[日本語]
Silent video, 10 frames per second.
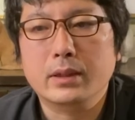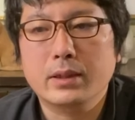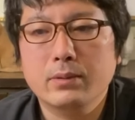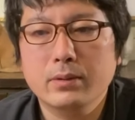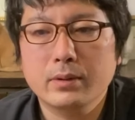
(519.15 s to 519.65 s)

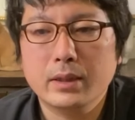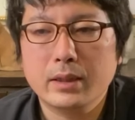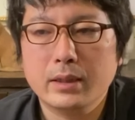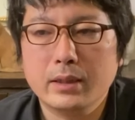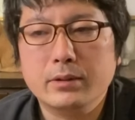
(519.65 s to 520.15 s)
基本
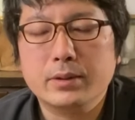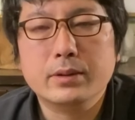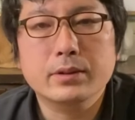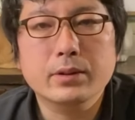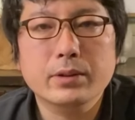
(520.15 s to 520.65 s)
的に普
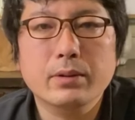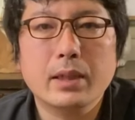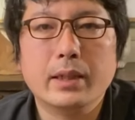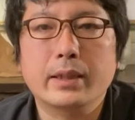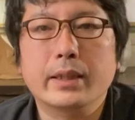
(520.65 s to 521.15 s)
通の人
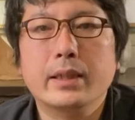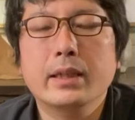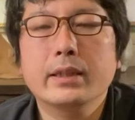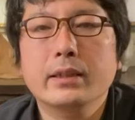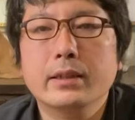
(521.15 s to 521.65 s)
ならでき
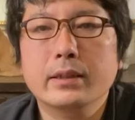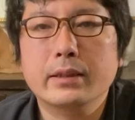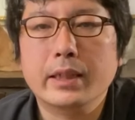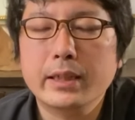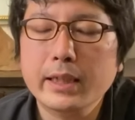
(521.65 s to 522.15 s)
ない
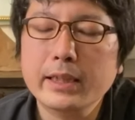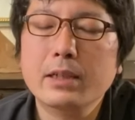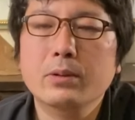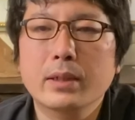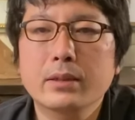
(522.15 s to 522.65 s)
できないだ
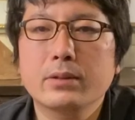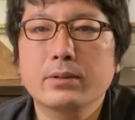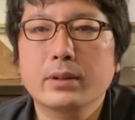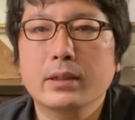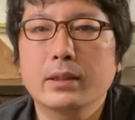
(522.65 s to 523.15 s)
ろうなっていう
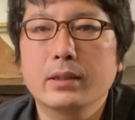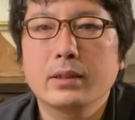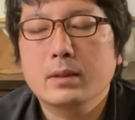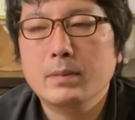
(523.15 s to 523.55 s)
ふうには、